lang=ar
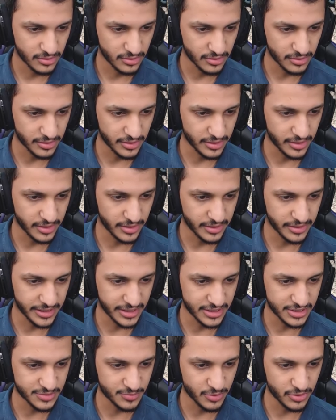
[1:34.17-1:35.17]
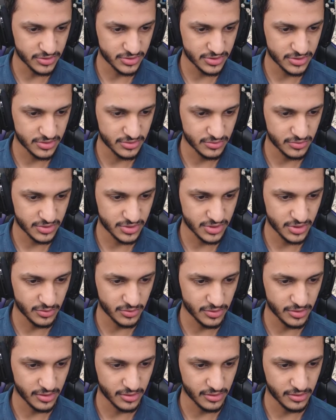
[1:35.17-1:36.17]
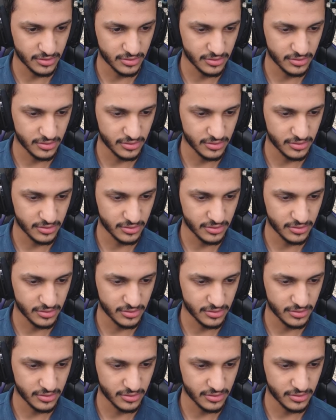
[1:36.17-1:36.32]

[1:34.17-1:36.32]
ري رينج بوكس ايش يسوي ذا